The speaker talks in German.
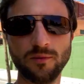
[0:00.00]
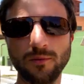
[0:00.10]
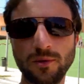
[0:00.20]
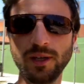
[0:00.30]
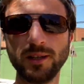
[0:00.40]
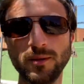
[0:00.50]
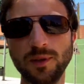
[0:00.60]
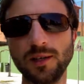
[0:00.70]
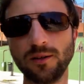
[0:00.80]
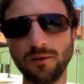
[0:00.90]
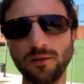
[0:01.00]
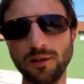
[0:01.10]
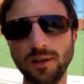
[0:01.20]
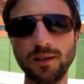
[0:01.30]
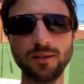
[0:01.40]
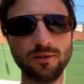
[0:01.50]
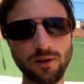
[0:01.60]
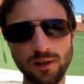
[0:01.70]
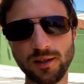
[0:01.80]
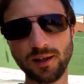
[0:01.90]
Und da ich demnächst auch noch in die
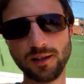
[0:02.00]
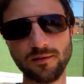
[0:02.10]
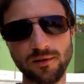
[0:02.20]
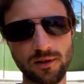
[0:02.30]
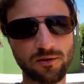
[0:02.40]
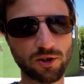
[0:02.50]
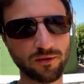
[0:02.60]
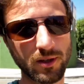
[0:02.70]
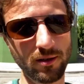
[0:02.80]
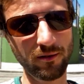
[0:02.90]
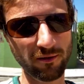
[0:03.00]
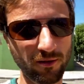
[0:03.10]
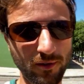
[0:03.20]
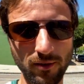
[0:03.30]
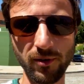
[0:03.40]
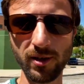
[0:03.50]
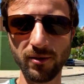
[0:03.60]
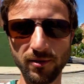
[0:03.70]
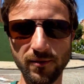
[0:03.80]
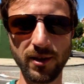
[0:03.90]
Nordics reisen will, also Schweden, Norwegen,
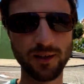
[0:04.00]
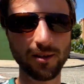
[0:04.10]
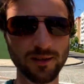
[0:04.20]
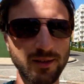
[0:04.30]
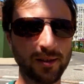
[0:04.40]
Finnland und so weiter,